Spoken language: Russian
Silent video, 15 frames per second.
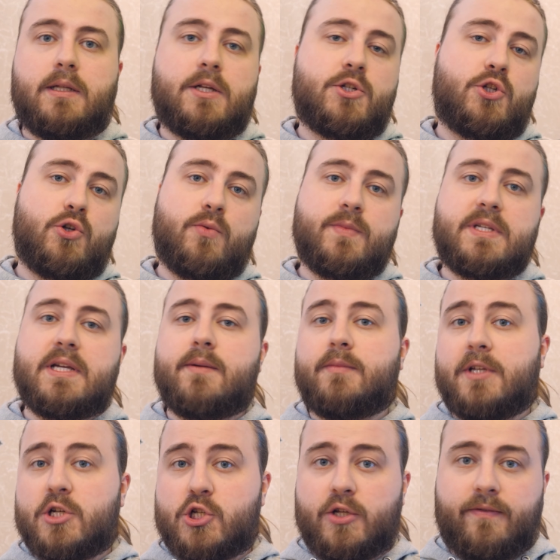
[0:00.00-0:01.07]
И начнем с
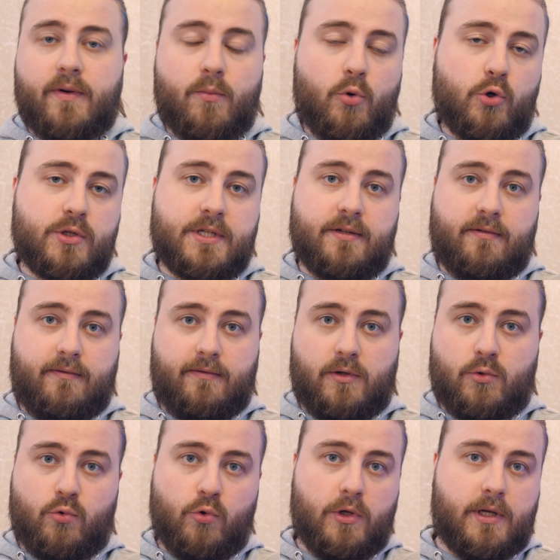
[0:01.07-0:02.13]
AMD-шного боксового
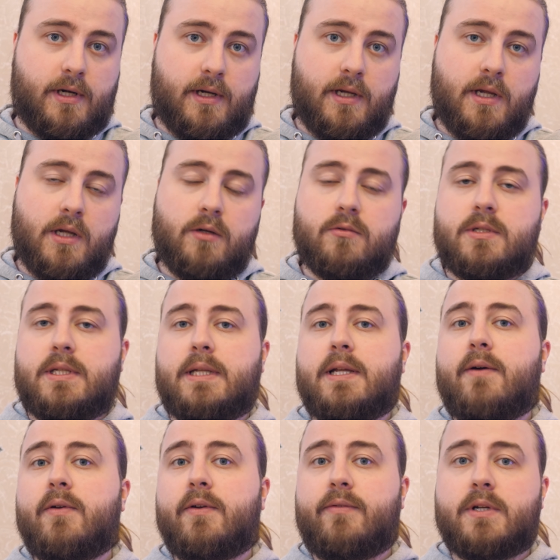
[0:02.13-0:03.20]
кулера.
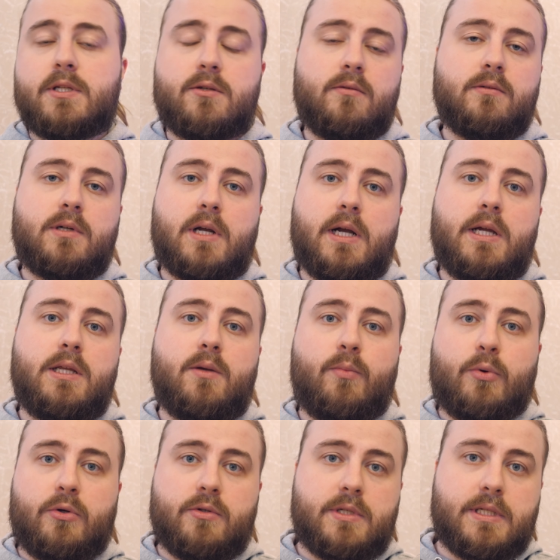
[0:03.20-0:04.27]
Устанавливается он крайне
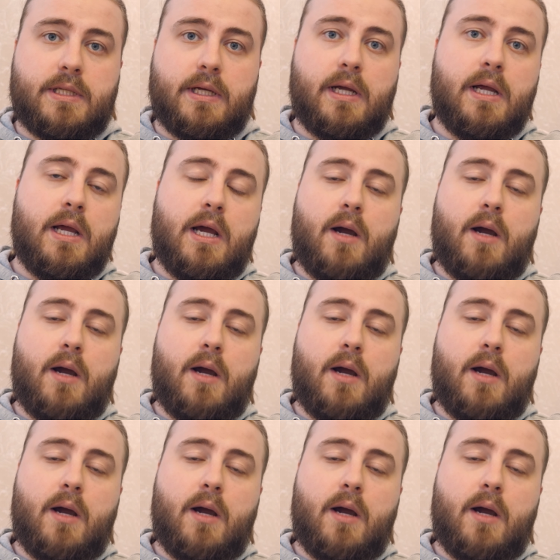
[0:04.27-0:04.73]
просто.